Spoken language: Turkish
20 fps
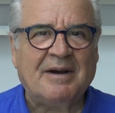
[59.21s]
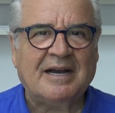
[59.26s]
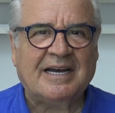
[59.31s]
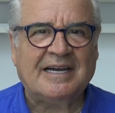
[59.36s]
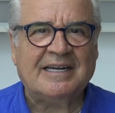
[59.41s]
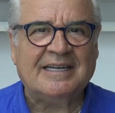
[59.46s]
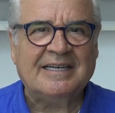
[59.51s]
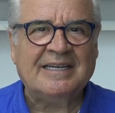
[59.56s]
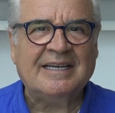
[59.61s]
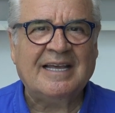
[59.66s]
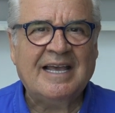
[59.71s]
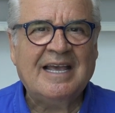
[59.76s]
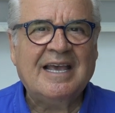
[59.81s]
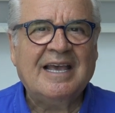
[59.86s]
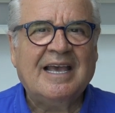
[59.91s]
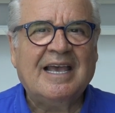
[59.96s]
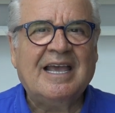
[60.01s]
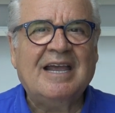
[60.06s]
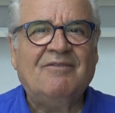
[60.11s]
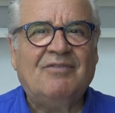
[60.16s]
Bakanı
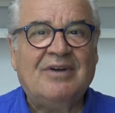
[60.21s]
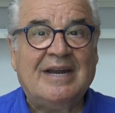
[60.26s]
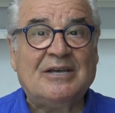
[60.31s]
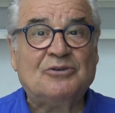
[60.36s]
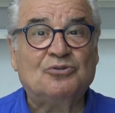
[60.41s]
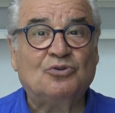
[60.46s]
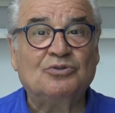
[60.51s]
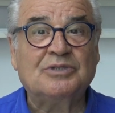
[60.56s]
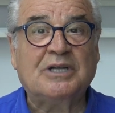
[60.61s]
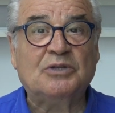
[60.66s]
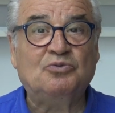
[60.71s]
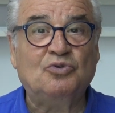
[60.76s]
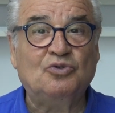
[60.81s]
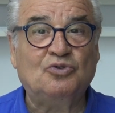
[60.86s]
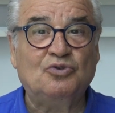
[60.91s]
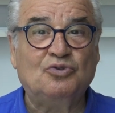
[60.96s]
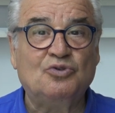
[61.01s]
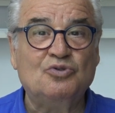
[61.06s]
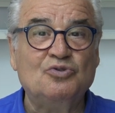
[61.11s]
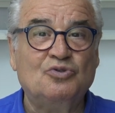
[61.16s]
enflasyonda
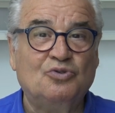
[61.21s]
düşüşün